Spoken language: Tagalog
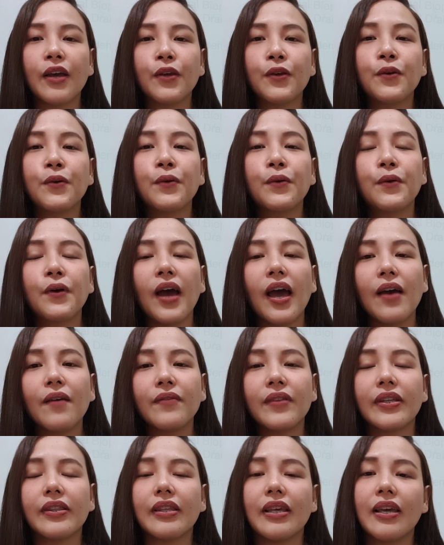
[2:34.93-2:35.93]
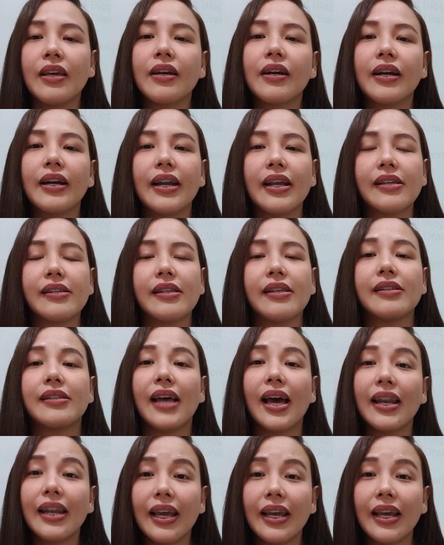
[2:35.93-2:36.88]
you have that eagerness na sana